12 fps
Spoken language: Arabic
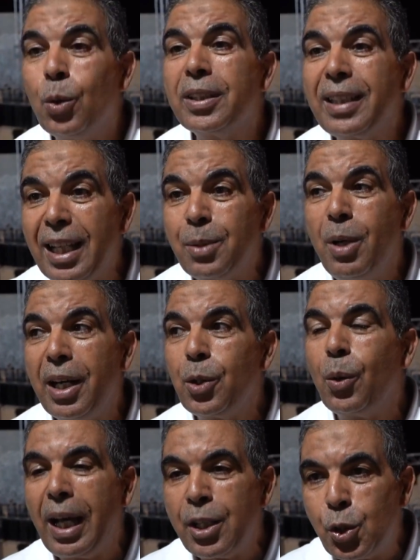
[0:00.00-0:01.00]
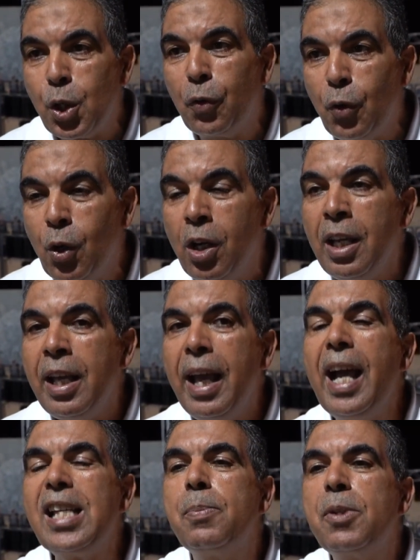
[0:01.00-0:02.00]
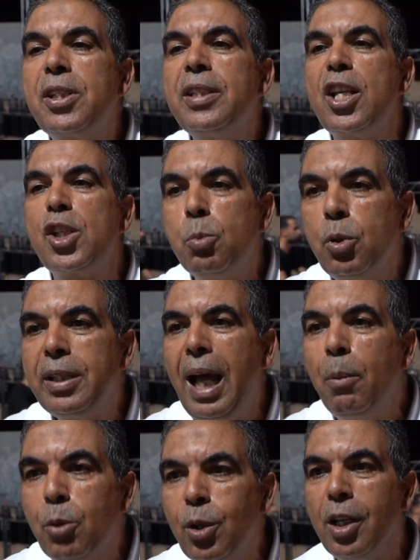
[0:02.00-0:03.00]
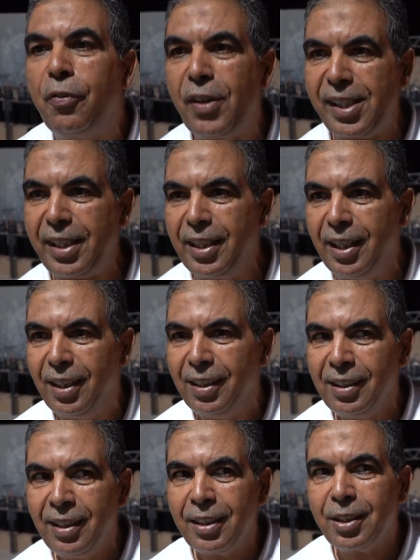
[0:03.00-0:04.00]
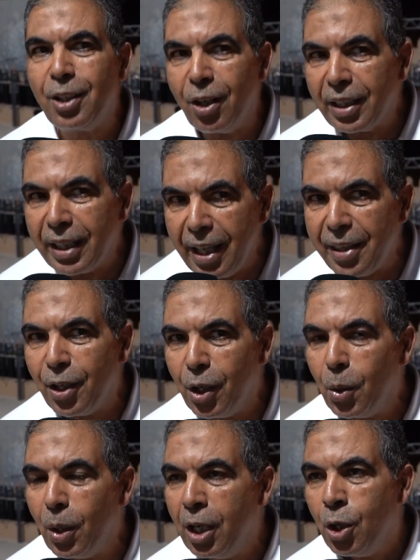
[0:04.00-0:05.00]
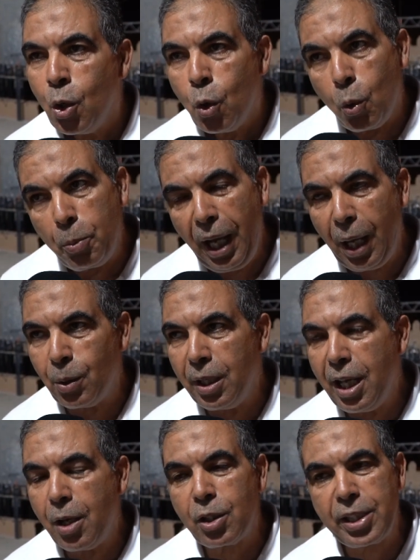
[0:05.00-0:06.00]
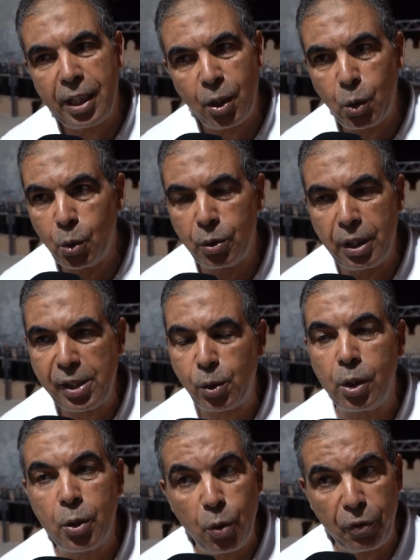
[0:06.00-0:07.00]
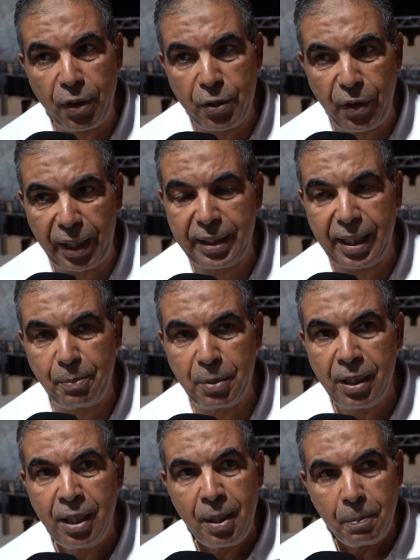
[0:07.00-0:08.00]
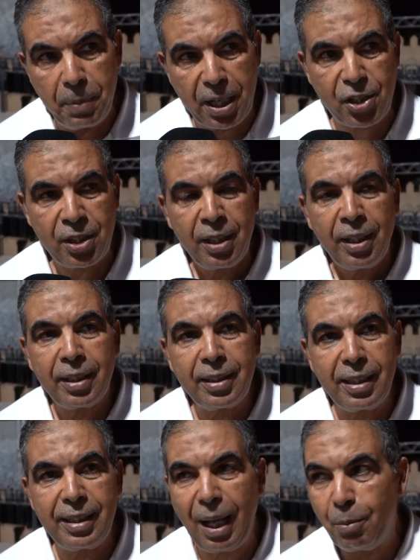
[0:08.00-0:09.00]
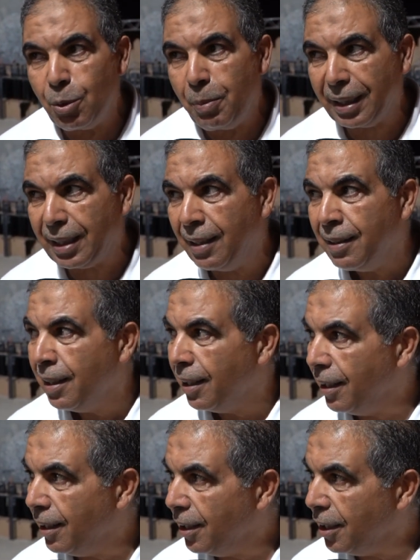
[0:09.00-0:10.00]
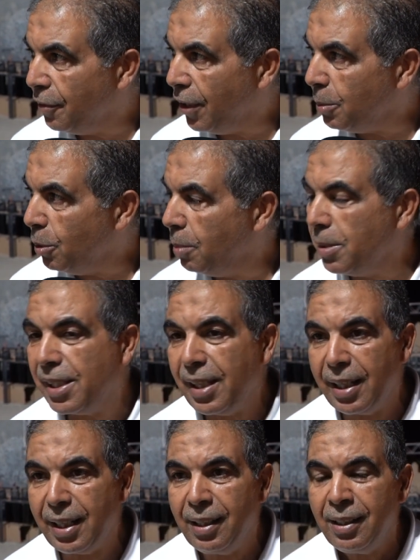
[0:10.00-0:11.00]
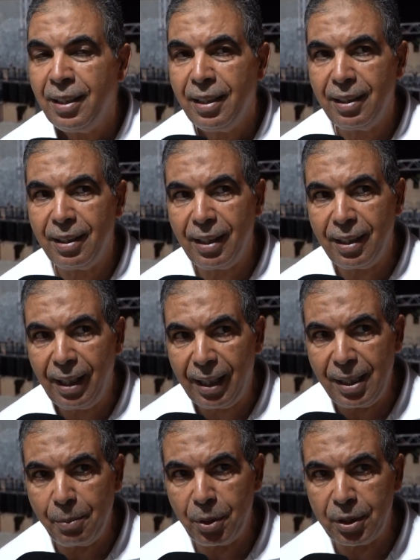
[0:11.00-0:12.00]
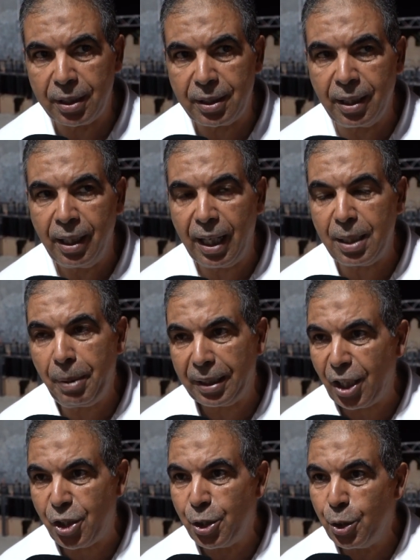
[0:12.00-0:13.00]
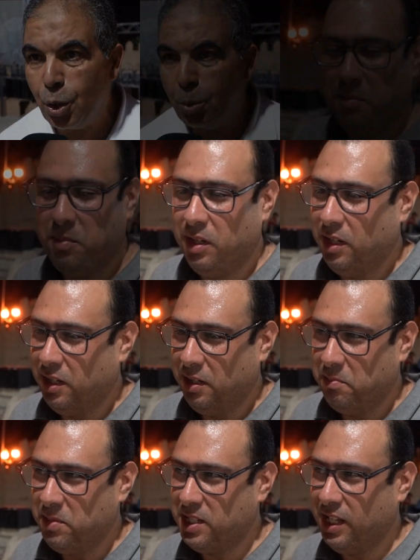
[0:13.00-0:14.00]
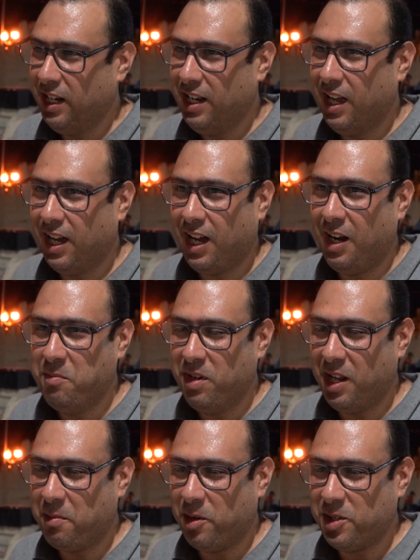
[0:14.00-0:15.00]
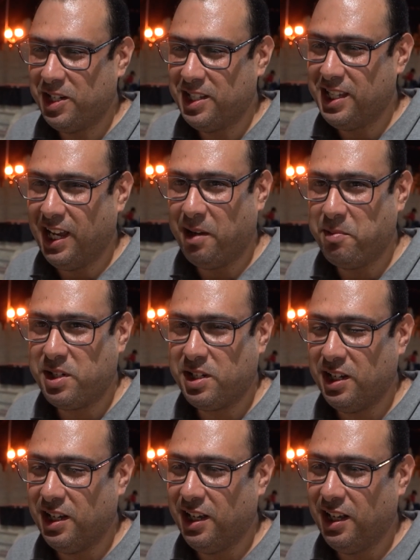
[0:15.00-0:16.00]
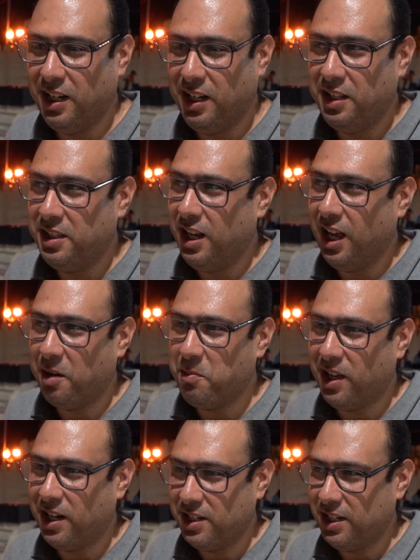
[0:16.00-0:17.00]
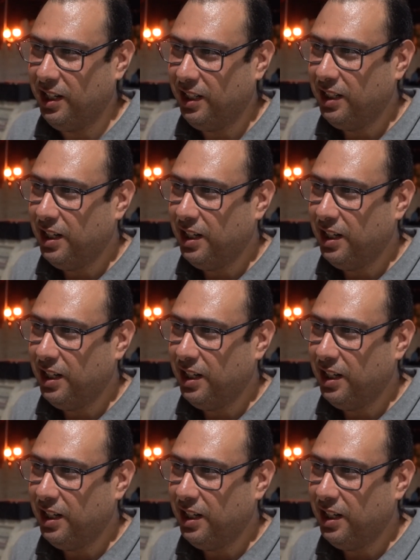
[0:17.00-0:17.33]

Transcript: ونتقدموا وخنشوفوا اش مش نجموا نعملوا للفسقيه دونك هذا هو وبحول الله ان شاء الله كل الناس كل وفقنا ربي باش نعملوا معناتها ايفينمون آه، مزيانه آه على مده 14 يوم آه، مازال لنا اقل من 24 ساعه باش آه المهرجان